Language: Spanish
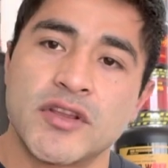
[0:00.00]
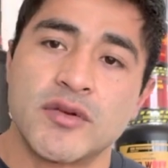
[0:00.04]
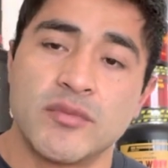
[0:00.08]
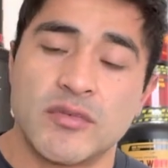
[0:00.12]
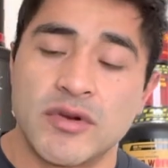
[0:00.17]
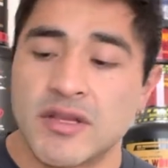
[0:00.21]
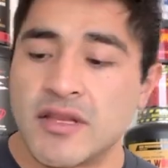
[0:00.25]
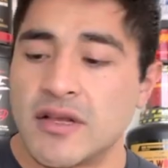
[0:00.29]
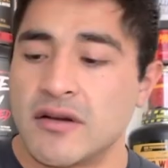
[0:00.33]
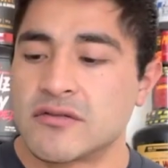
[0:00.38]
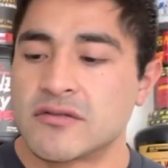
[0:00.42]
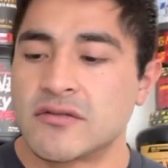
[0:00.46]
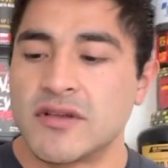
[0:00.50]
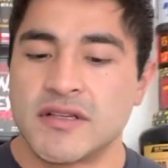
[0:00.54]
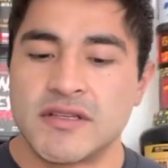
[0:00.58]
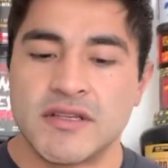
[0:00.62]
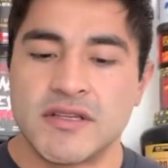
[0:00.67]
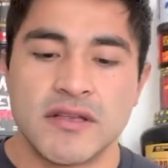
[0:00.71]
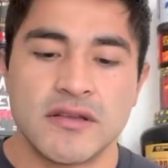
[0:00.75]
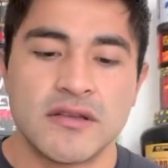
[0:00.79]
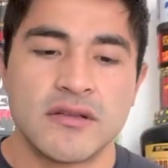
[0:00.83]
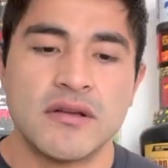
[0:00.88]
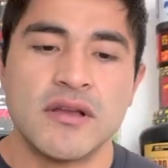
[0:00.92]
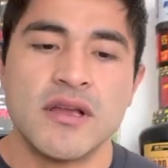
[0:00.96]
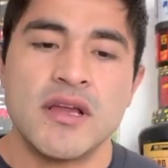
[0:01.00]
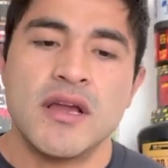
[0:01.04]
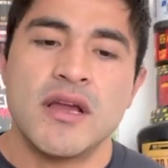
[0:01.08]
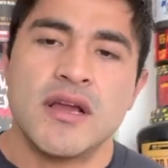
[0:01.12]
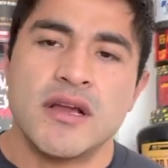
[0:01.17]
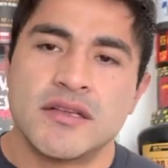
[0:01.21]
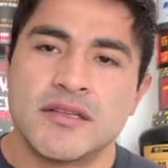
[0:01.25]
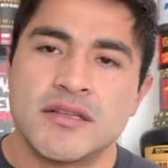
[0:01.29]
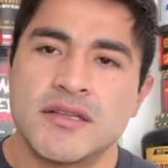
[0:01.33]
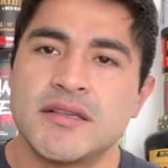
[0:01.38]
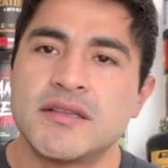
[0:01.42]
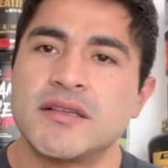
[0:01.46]
como ahorita lo estoy haciendo.
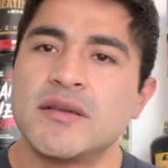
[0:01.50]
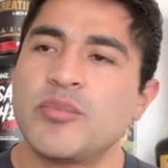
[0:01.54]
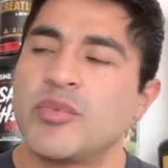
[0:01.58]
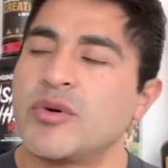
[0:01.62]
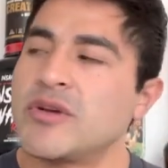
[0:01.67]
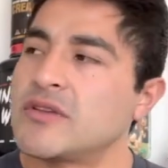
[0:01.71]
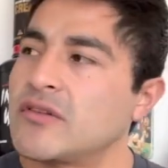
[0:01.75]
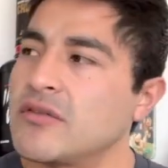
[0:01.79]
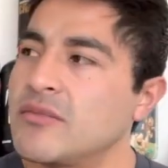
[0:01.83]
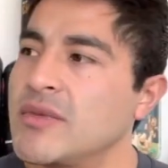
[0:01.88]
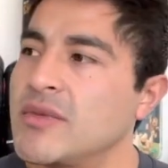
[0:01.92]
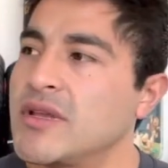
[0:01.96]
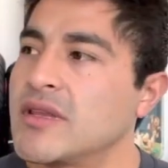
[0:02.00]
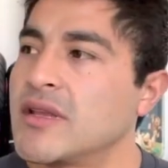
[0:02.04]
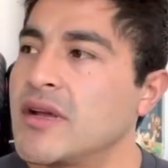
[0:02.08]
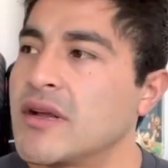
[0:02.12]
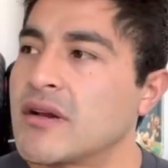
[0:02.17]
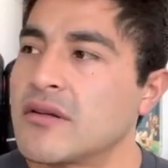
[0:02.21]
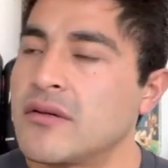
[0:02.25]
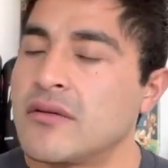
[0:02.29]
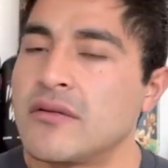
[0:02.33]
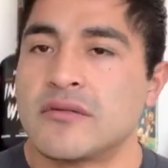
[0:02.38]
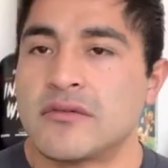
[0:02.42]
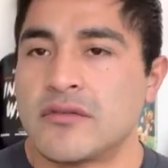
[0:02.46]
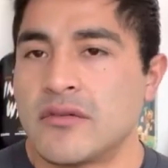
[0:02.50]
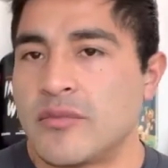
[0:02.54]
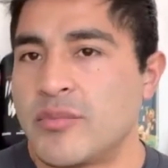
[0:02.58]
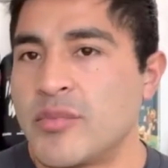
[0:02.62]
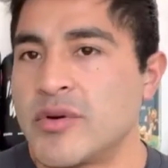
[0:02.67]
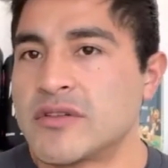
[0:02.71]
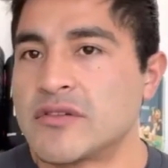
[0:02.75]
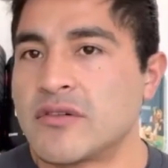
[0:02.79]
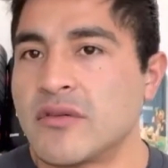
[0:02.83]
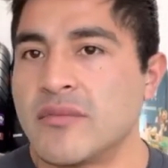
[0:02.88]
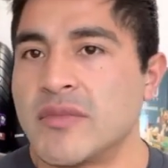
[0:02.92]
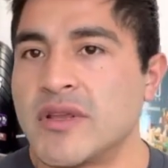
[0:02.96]
Sí, sí puedes combinarlo, lo
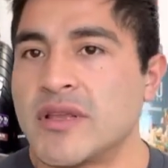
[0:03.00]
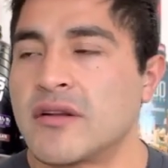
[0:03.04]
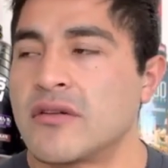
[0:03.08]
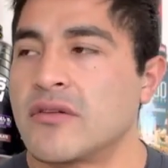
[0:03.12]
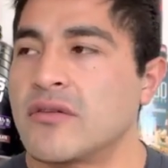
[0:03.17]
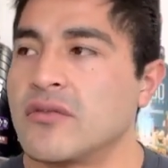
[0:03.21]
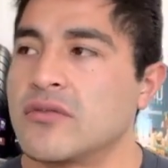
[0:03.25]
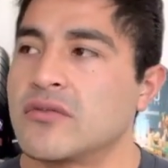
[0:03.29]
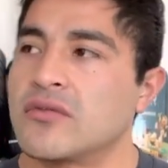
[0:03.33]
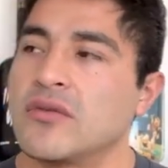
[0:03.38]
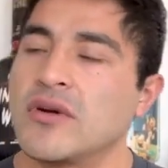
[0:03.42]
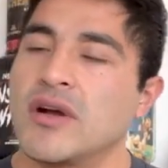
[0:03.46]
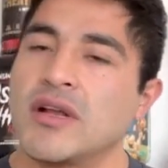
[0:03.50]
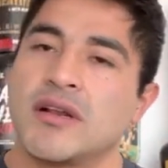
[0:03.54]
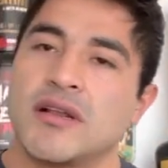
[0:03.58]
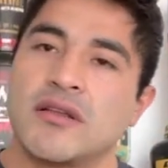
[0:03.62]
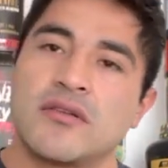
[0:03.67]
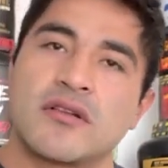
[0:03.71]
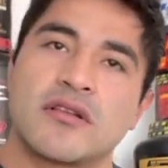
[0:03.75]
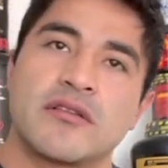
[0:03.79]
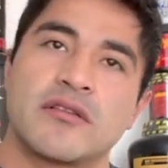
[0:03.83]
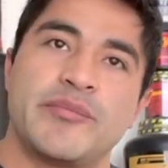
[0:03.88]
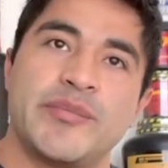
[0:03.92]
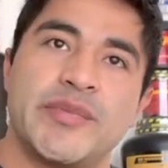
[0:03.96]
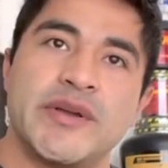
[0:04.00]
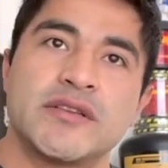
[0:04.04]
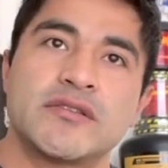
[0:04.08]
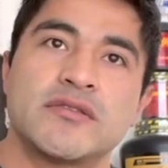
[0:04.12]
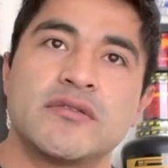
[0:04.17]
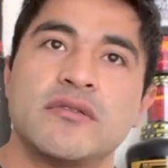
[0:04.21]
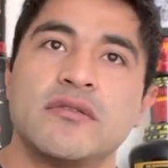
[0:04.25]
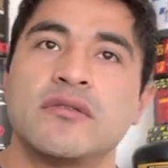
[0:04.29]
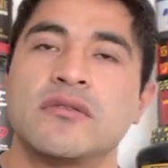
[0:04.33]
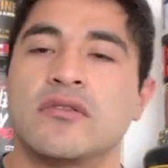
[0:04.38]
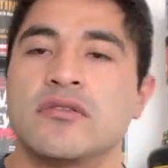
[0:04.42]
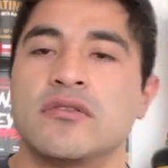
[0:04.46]
puedes combinar con tu ganador de
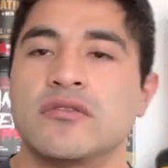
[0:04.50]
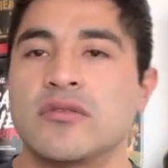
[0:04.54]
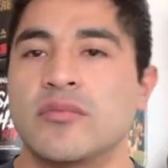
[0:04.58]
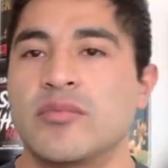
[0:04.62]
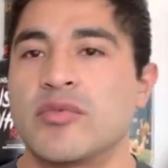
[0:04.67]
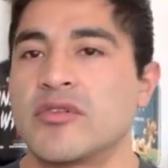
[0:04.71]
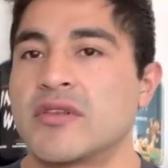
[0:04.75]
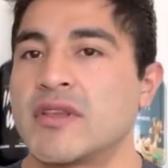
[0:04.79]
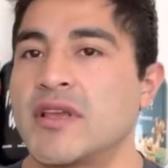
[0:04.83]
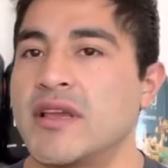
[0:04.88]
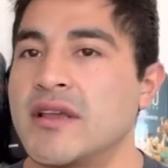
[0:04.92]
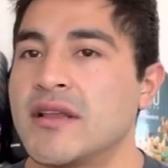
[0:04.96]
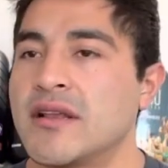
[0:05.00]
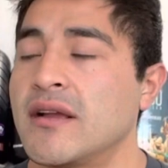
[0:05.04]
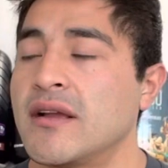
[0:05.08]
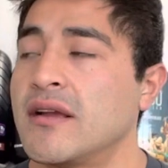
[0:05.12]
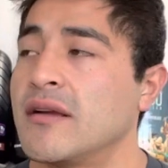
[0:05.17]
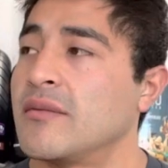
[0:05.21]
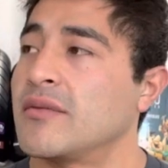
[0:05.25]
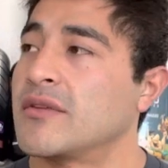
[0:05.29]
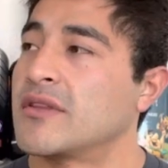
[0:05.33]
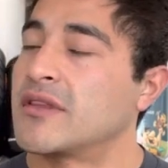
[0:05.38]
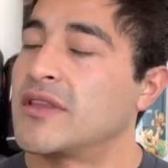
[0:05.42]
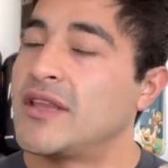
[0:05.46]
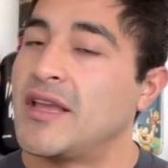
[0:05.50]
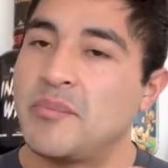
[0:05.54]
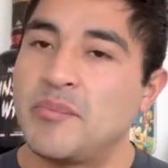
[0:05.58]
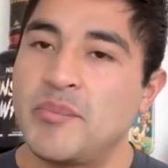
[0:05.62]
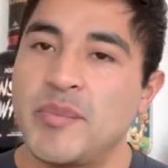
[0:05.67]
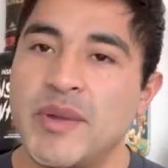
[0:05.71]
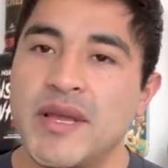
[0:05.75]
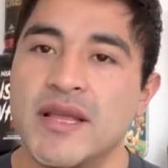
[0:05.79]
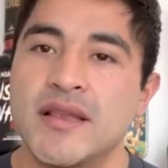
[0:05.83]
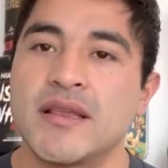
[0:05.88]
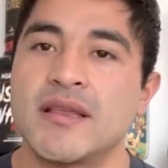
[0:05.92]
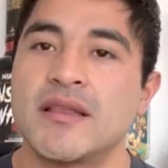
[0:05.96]
peso, con tu proteína,
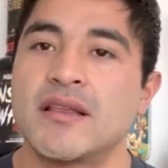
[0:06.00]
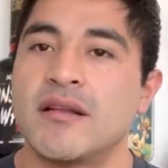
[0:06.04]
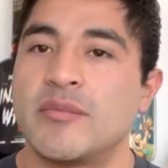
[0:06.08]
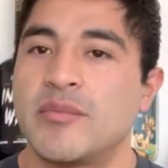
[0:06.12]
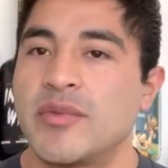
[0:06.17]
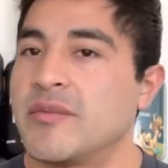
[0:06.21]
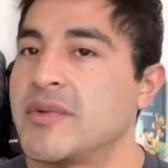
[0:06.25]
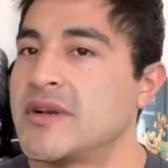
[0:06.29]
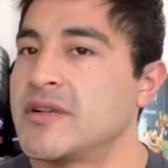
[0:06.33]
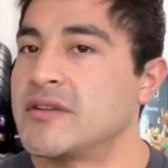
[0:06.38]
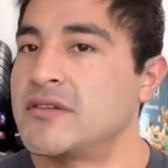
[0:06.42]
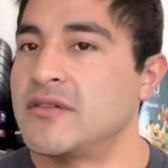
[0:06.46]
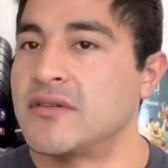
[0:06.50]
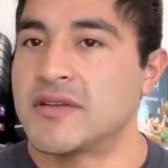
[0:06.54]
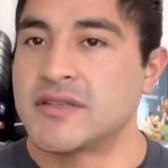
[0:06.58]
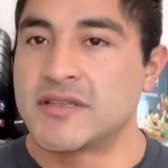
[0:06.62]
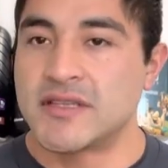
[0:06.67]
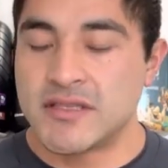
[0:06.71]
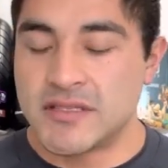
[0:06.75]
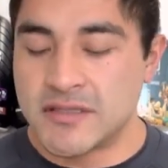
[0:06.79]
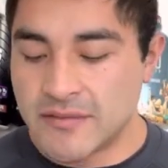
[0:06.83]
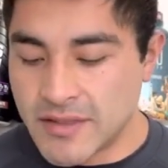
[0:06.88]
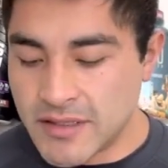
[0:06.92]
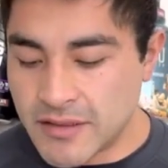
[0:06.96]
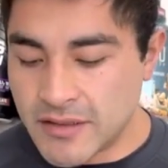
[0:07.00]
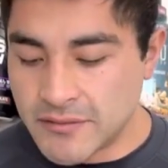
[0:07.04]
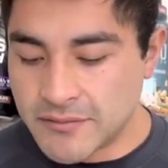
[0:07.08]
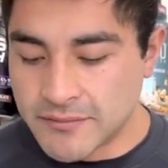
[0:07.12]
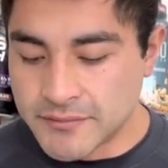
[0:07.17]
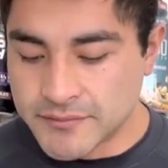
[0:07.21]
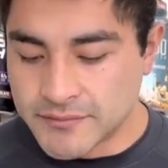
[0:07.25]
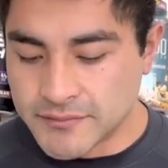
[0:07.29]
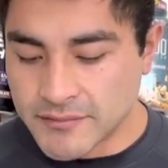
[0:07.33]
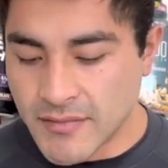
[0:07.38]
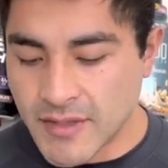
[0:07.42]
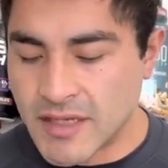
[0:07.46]
depende de la preparación que estés llevando.
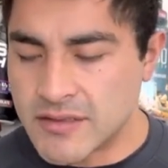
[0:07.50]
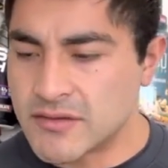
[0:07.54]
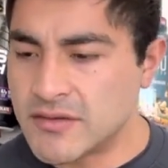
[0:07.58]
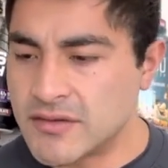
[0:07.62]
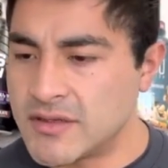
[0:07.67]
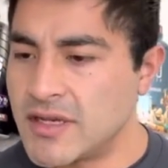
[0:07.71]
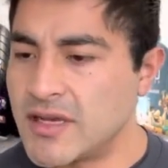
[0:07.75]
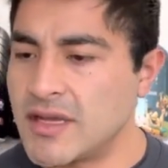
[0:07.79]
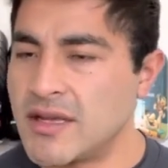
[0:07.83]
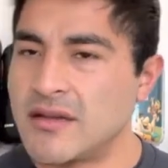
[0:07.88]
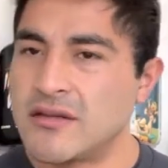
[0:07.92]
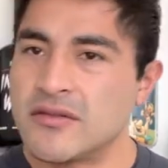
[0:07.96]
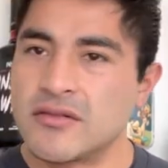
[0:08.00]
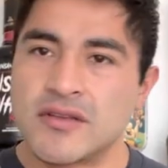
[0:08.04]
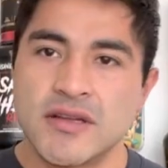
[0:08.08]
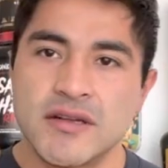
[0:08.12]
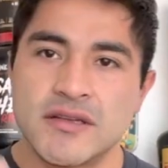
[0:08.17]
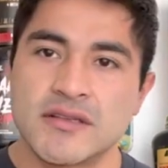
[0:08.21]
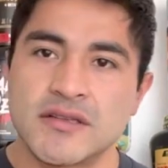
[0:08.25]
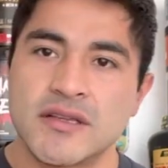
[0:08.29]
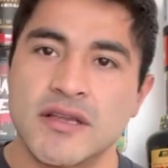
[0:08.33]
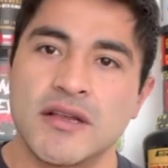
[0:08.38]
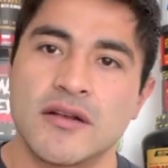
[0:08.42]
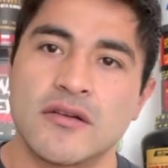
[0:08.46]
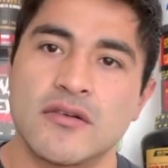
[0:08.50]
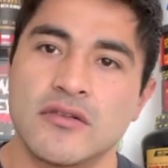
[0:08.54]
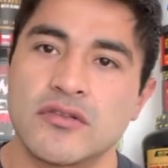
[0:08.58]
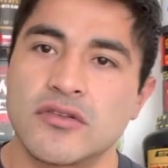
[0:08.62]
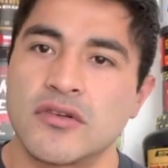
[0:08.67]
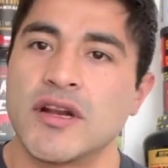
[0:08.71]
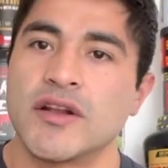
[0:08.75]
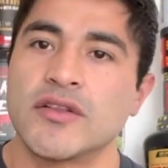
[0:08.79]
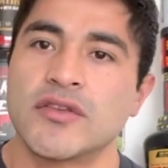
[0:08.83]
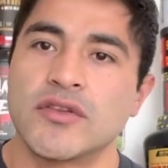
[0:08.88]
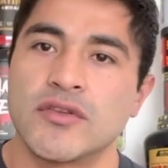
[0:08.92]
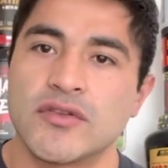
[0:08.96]
Eso ya lo tienes que ir
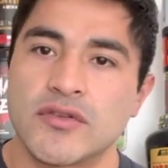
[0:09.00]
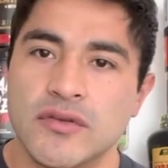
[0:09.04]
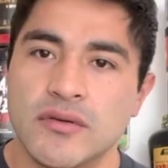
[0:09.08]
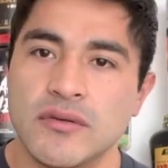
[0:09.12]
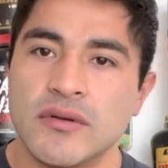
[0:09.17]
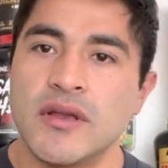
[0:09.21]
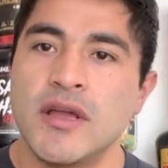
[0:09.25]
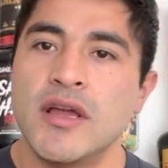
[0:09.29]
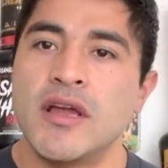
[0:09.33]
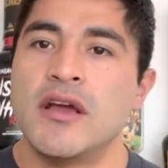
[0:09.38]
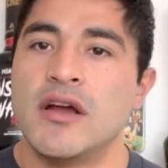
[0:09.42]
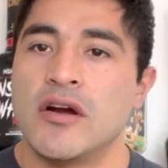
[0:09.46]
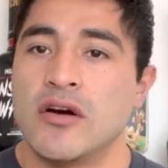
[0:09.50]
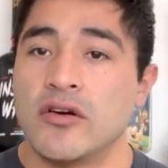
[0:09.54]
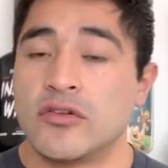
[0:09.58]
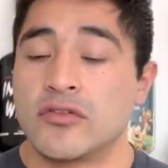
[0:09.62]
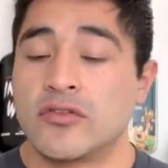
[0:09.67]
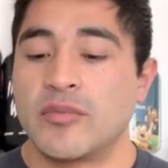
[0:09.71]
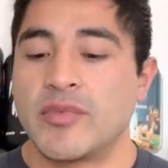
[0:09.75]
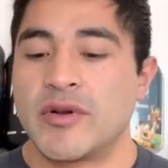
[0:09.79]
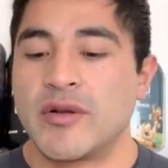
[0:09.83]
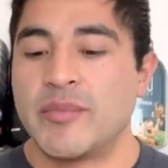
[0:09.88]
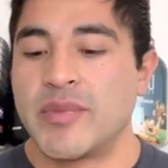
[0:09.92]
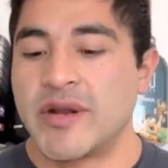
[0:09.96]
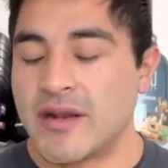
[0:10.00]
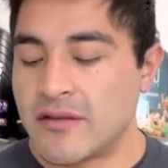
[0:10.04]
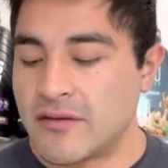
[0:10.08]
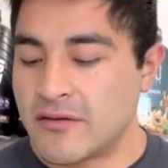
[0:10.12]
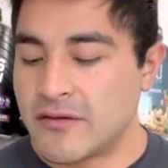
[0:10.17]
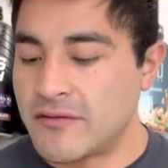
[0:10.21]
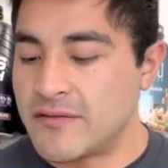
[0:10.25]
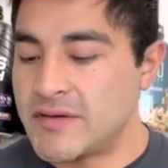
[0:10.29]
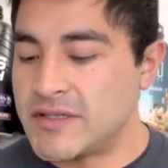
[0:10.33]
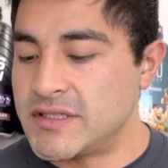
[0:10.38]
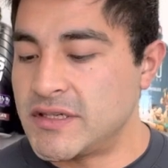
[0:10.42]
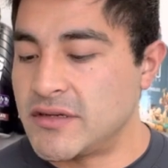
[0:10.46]
controlando tú o tu
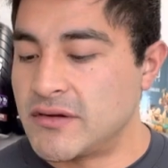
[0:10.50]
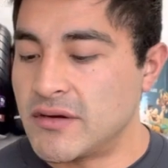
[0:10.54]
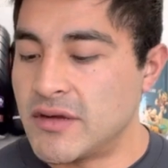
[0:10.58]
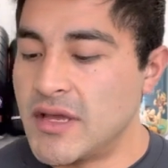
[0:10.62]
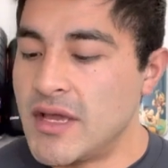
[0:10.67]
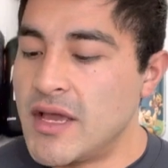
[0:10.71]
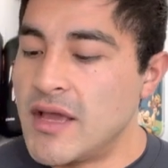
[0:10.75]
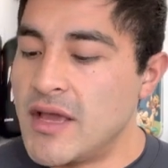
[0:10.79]
preparador físico.